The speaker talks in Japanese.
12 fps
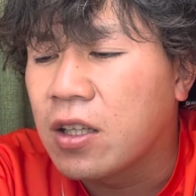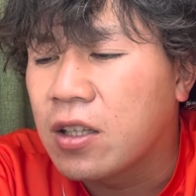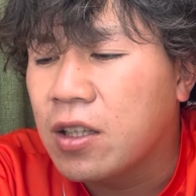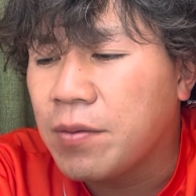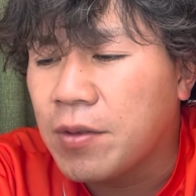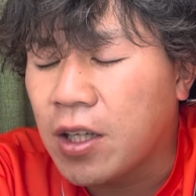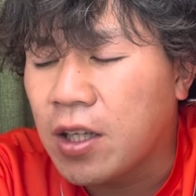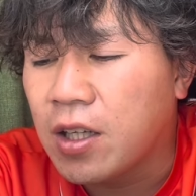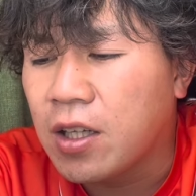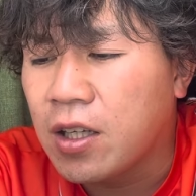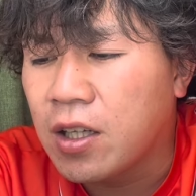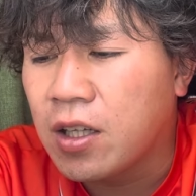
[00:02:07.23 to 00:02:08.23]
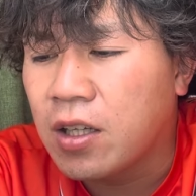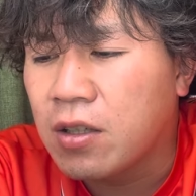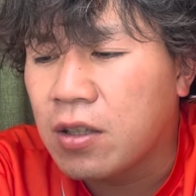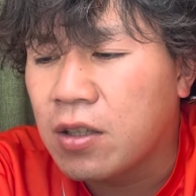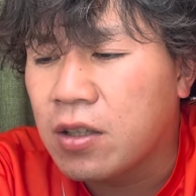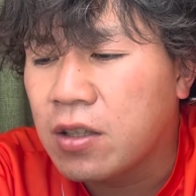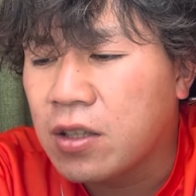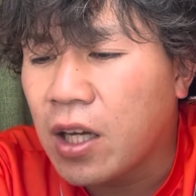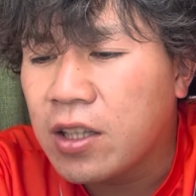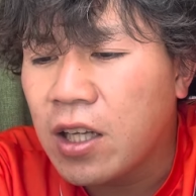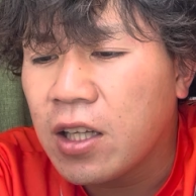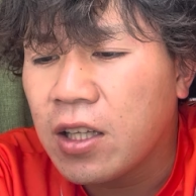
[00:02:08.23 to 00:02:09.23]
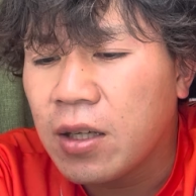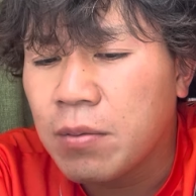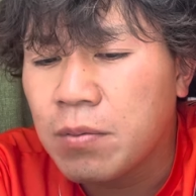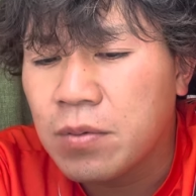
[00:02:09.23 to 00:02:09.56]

でもね、えー、大体ね、